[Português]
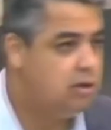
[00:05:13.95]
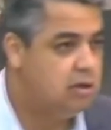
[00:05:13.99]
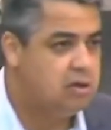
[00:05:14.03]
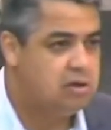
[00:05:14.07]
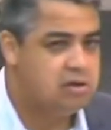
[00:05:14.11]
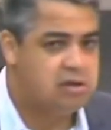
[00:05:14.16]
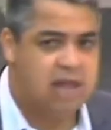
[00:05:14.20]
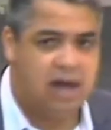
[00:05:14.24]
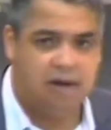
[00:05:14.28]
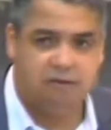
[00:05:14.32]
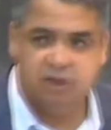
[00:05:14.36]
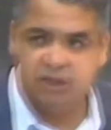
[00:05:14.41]

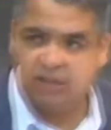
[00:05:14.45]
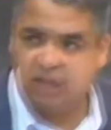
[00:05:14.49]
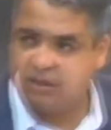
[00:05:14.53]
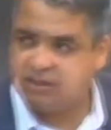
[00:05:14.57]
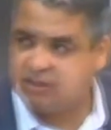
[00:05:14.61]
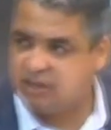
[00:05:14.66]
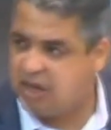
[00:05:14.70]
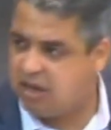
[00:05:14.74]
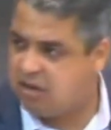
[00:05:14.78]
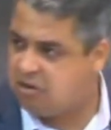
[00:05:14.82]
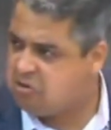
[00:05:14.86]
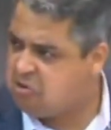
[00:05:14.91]
Davi está
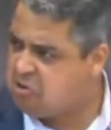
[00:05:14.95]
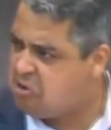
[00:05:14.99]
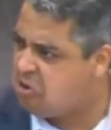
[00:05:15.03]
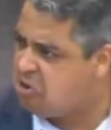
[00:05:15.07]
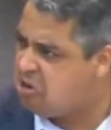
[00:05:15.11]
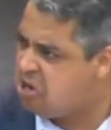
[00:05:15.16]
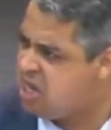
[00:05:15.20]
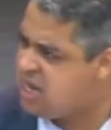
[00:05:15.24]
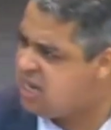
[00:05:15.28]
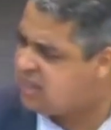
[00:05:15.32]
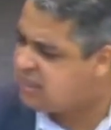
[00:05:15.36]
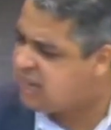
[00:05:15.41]
dizendo:
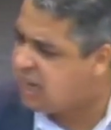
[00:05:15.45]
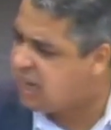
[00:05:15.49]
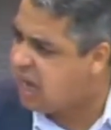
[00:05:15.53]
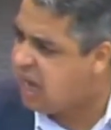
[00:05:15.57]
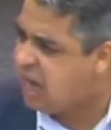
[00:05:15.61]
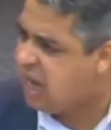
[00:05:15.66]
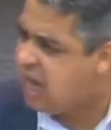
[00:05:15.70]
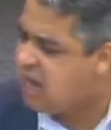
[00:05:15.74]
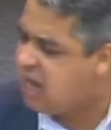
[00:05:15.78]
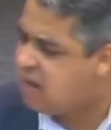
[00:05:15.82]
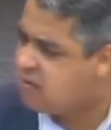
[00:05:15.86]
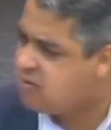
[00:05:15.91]
Golias é
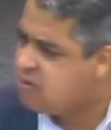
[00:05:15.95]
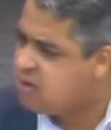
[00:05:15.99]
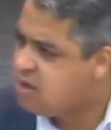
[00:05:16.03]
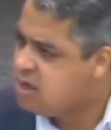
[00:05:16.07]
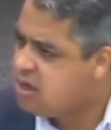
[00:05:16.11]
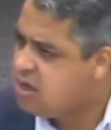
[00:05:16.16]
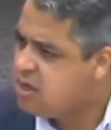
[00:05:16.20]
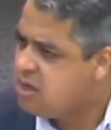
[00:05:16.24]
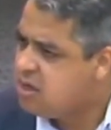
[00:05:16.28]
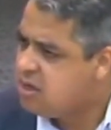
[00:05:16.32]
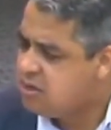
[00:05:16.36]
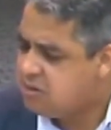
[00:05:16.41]
guerreiro?
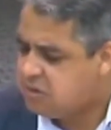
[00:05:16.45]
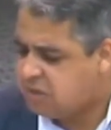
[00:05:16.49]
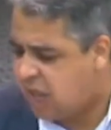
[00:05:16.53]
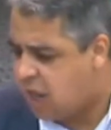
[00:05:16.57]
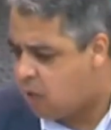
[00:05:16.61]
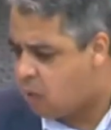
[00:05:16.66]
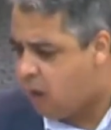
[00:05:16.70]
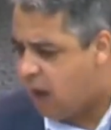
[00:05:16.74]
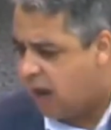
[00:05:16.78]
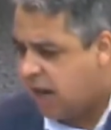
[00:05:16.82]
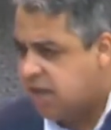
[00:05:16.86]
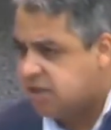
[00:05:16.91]
Tem
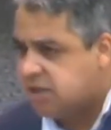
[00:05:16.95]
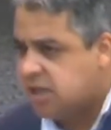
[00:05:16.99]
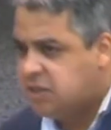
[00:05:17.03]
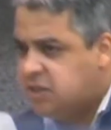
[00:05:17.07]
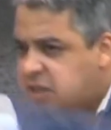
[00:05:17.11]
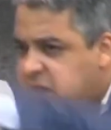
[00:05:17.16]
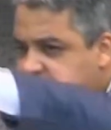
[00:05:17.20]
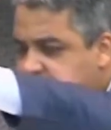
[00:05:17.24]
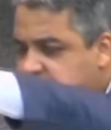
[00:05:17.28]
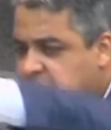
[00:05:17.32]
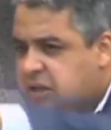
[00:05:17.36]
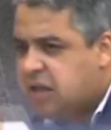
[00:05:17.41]
40
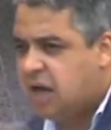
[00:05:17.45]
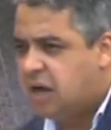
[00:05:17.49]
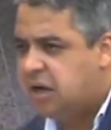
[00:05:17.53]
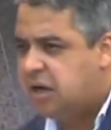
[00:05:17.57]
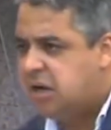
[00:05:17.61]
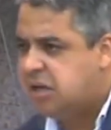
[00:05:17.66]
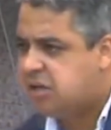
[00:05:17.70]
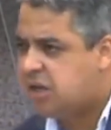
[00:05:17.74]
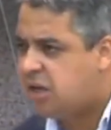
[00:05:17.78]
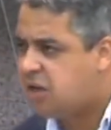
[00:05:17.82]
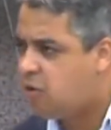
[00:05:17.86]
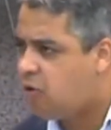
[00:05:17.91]
dias que ele está
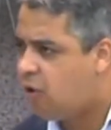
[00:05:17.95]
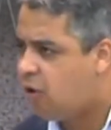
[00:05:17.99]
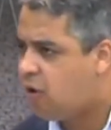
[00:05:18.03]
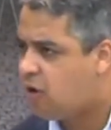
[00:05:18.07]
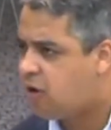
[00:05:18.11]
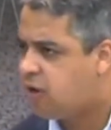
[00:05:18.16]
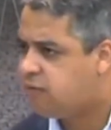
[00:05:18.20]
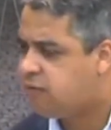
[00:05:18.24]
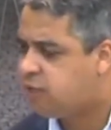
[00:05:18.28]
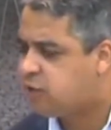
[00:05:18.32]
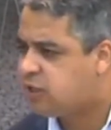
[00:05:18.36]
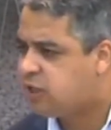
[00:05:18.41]
gritando e
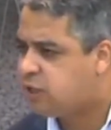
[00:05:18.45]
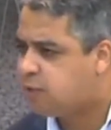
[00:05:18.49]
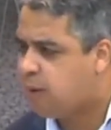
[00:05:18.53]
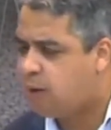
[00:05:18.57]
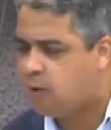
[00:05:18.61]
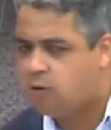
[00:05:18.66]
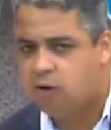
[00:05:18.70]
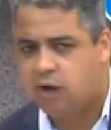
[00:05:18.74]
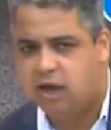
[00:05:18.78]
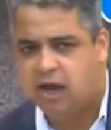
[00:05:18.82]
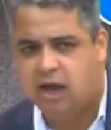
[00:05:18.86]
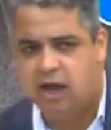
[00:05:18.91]
colocando vocês para
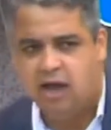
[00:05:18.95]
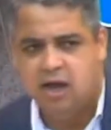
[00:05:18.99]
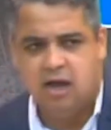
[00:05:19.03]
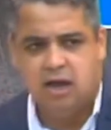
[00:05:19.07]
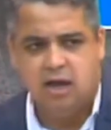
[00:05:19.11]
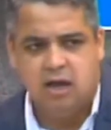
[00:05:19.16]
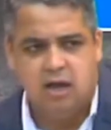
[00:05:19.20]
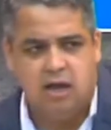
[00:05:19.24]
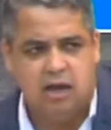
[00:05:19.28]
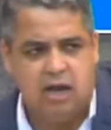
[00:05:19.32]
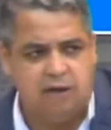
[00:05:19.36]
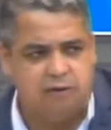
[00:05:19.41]
correr?
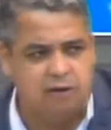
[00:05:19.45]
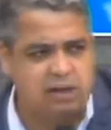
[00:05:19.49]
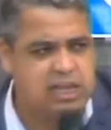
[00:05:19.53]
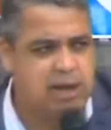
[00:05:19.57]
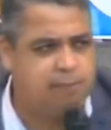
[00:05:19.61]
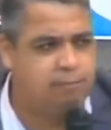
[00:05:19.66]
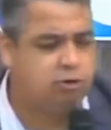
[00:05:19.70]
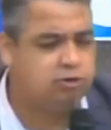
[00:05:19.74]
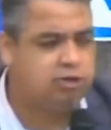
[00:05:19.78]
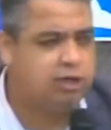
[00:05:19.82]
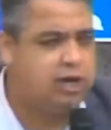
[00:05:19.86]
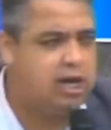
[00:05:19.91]
Levanta a
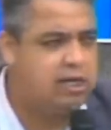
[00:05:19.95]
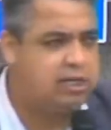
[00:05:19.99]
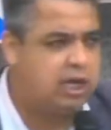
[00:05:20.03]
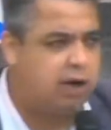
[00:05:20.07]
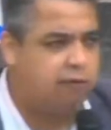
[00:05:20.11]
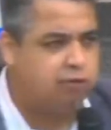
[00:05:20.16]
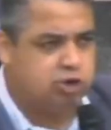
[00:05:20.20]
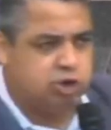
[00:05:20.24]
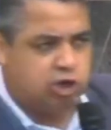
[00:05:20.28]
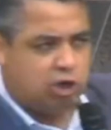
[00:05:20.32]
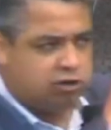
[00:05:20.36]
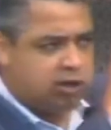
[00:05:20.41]
mão direita que eu
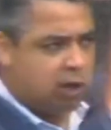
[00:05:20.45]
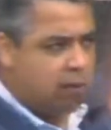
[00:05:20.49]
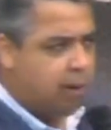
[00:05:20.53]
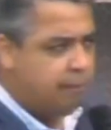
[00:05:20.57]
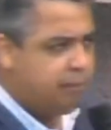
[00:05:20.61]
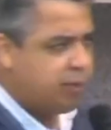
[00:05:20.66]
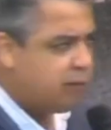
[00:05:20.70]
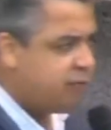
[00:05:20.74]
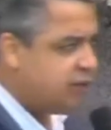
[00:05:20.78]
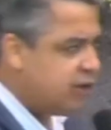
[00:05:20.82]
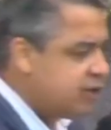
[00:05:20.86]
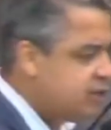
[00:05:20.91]
vou soltar uma
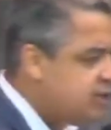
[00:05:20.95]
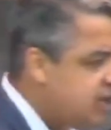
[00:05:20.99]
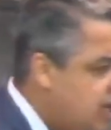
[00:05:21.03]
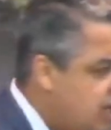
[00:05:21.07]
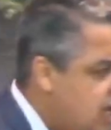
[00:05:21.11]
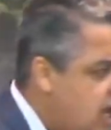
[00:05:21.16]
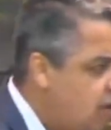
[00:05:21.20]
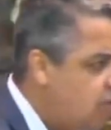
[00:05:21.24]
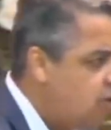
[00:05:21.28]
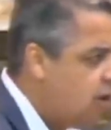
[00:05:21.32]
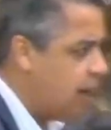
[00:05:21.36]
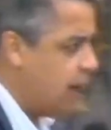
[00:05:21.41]
profecia
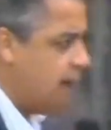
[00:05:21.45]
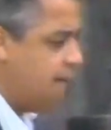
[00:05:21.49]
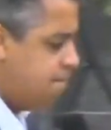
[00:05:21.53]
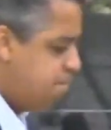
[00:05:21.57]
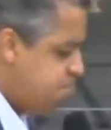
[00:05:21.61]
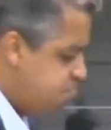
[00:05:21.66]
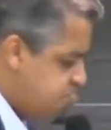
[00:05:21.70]
aqui agora.